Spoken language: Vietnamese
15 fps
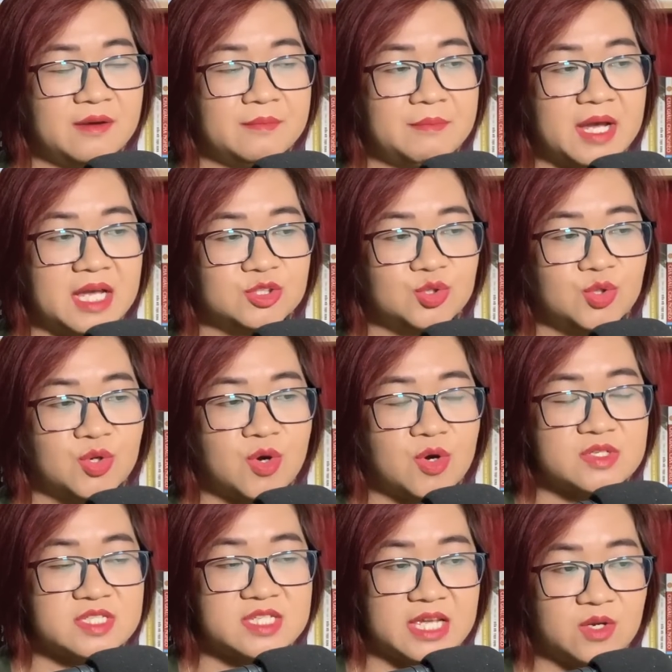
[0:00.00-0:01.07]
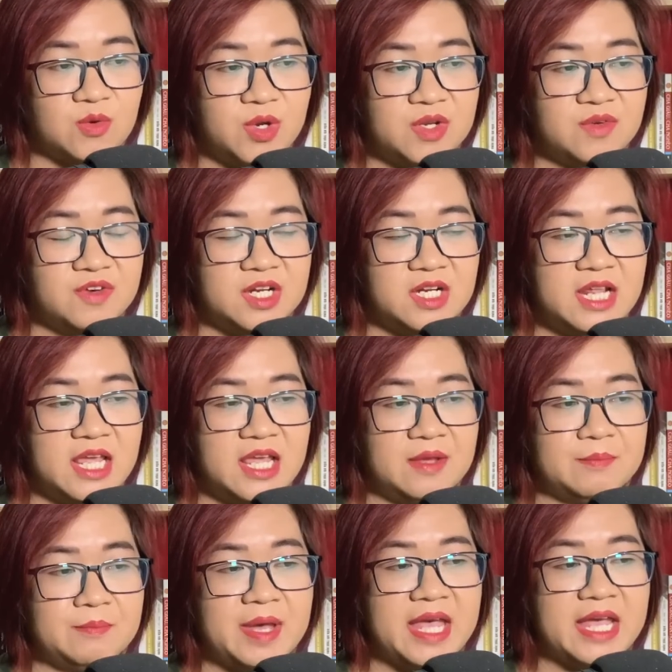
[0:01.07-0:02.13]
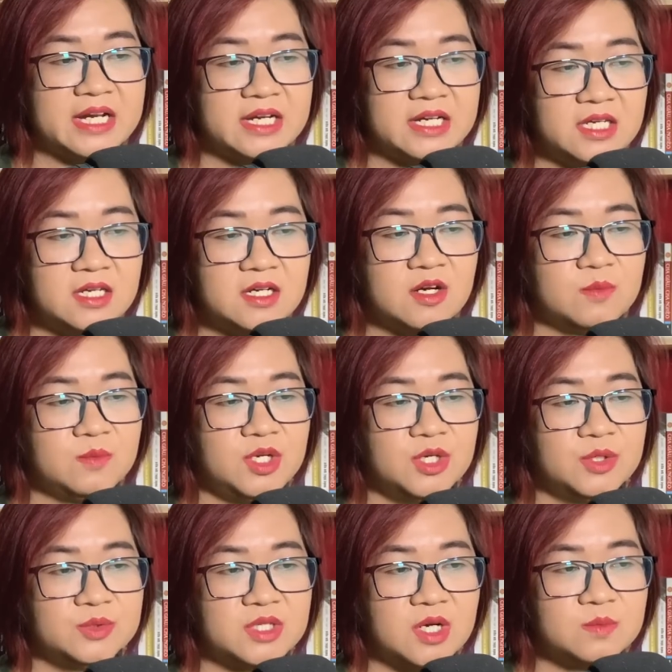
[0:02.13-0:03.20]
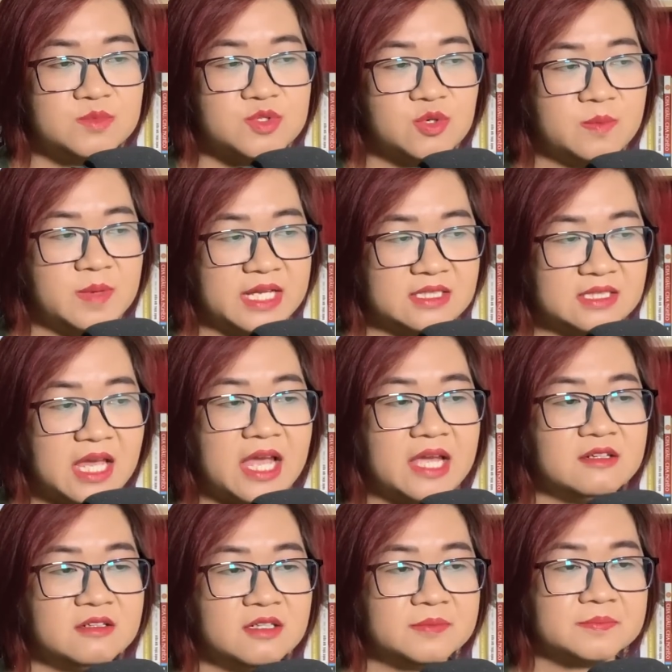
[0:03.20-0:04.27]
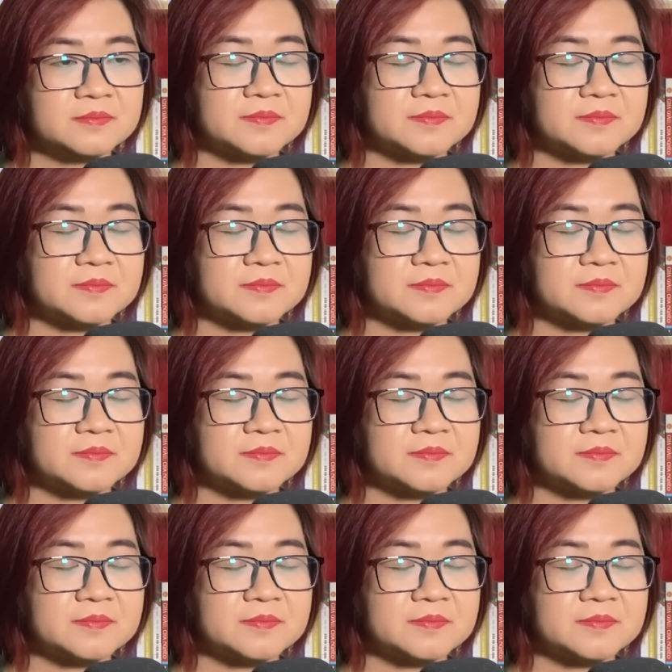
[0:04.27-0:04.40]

mà tôi còn giải quyết vấn đề ma khí không lưu thông giúp anh ta nữa.